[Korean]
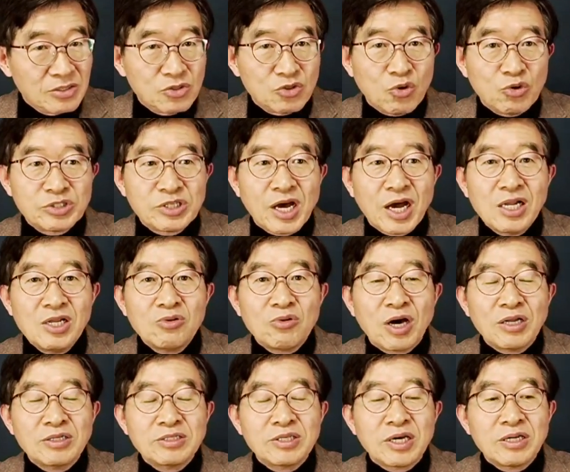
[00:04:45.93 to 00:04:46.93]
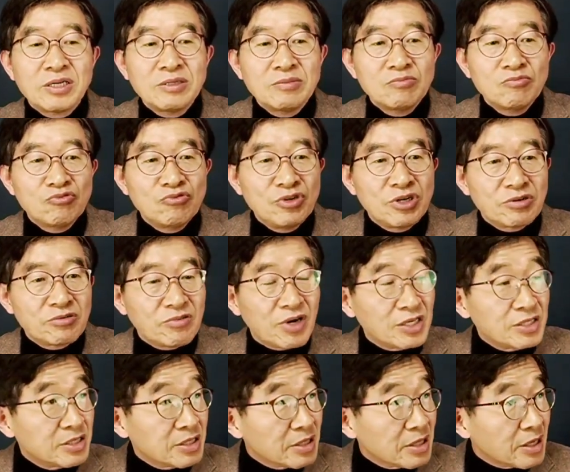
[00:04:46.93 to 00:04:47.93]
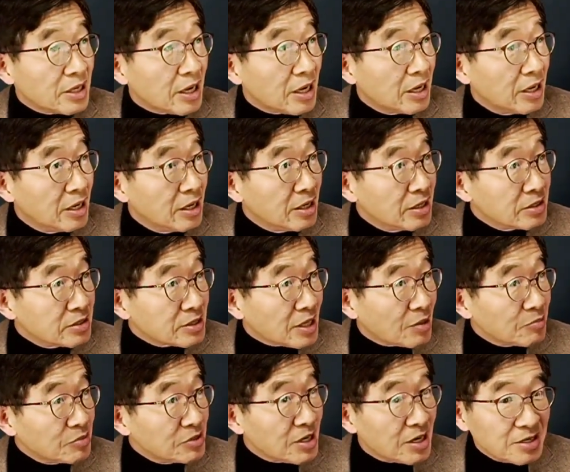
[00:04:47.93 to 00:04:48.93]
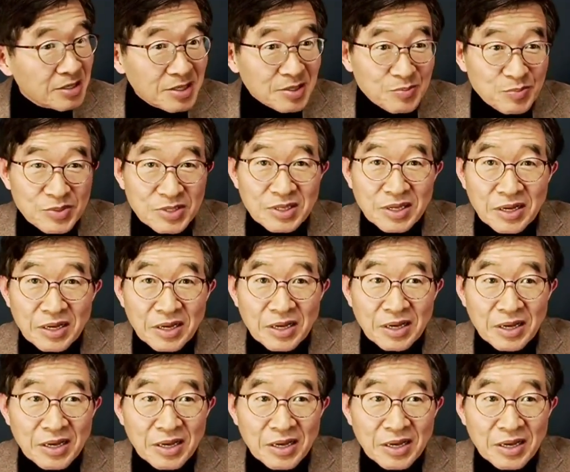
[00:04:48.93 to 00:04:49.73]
조사하려고 하는 자를 무력화시켜라. 3단계입니다.